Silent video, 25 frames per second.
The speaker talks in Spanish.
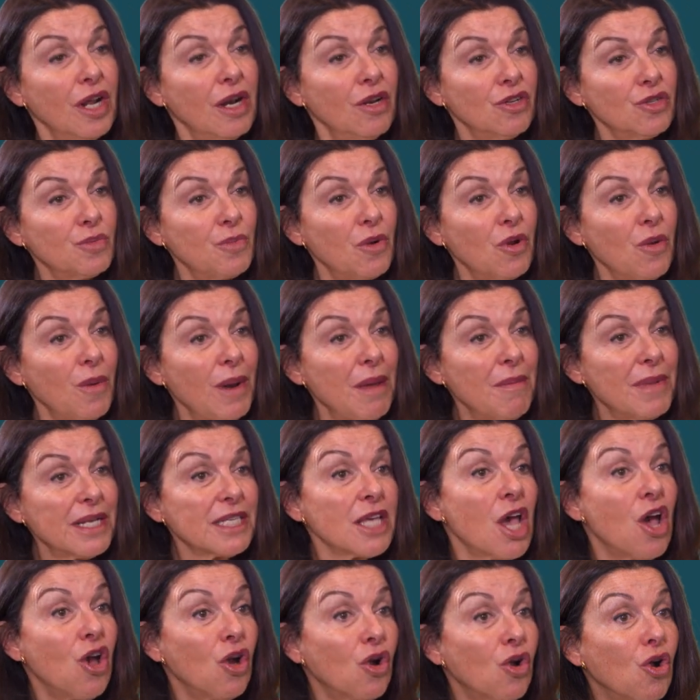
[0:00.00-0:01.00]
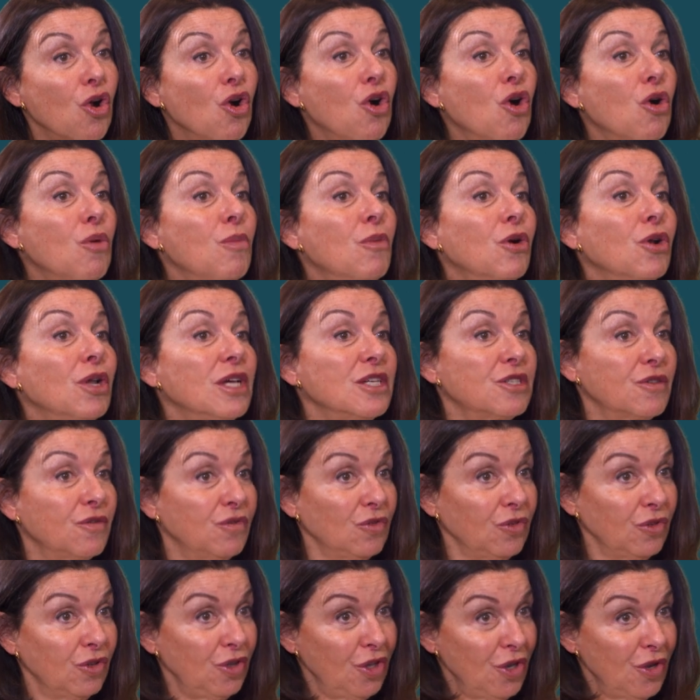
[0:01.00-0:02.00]
los problemas como les
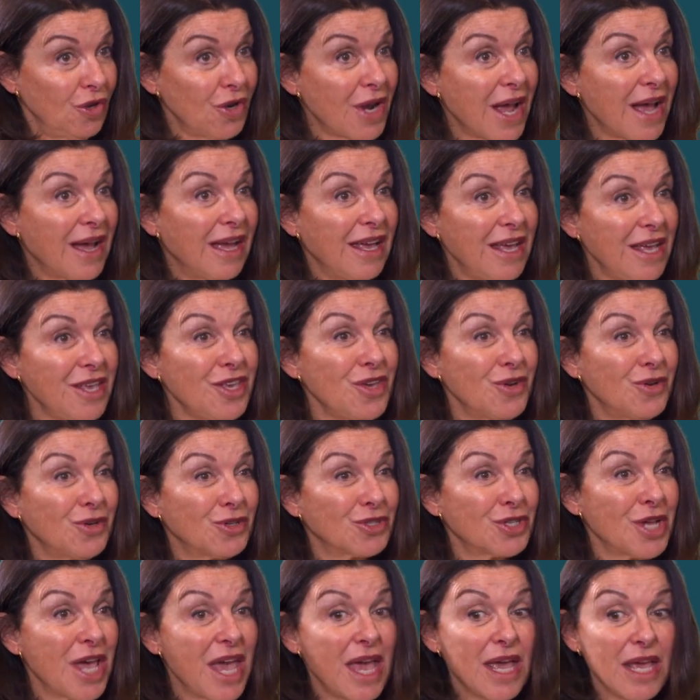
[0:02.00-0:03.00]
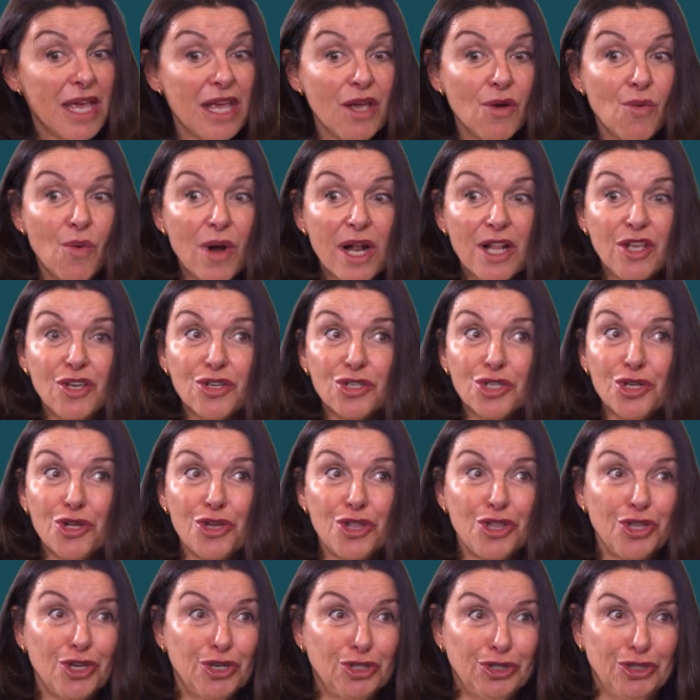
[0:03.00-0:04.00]
funciona a ellos. Igual yo
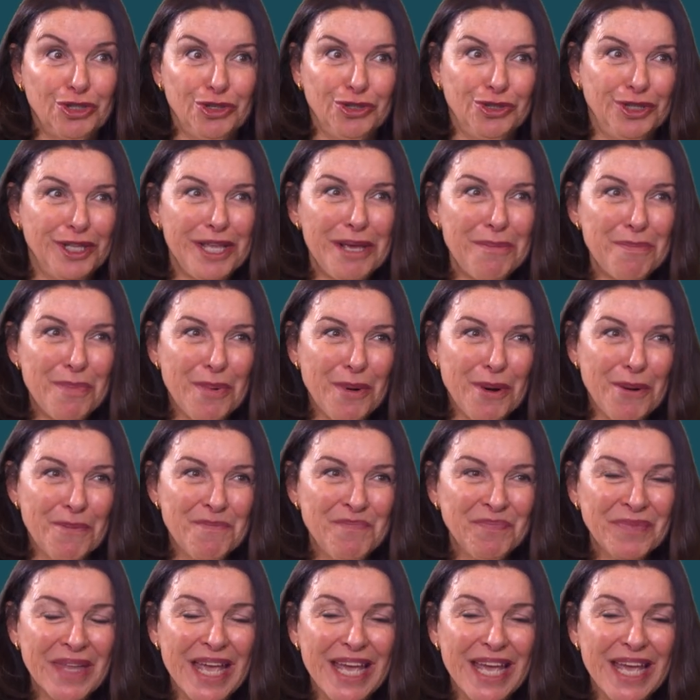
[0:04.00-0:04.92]
soy de otro tipo.